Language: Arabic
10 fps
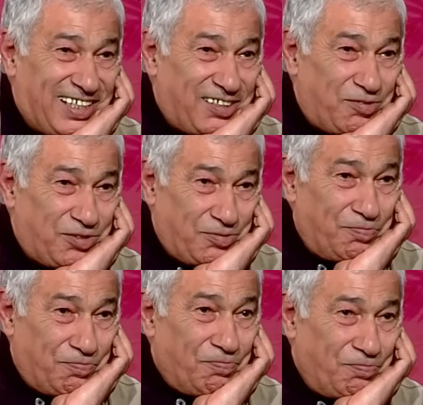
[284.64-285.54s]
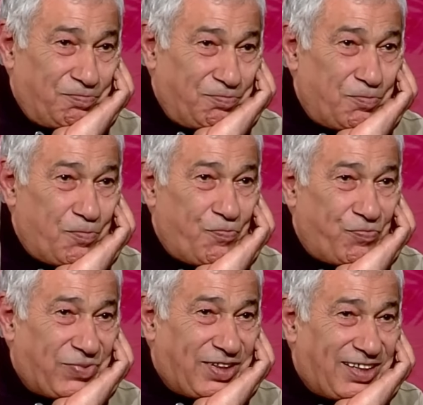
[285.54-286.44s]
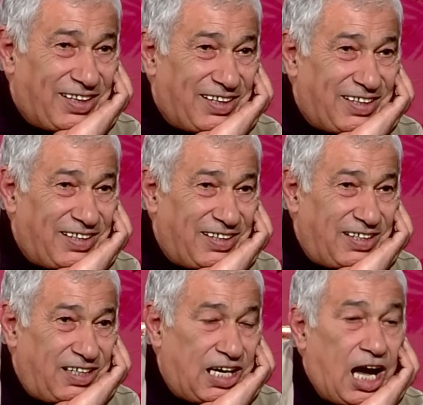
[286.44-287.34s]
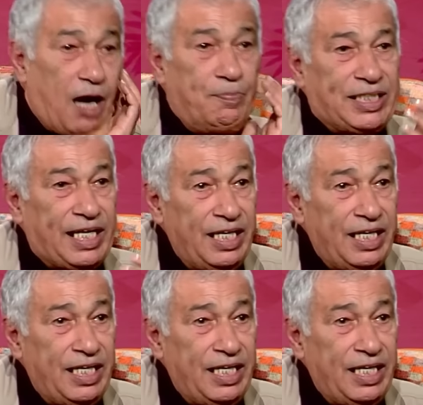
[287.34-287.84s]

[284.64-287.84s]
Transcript: الله عليه حبيت رايك في رمضان حبيت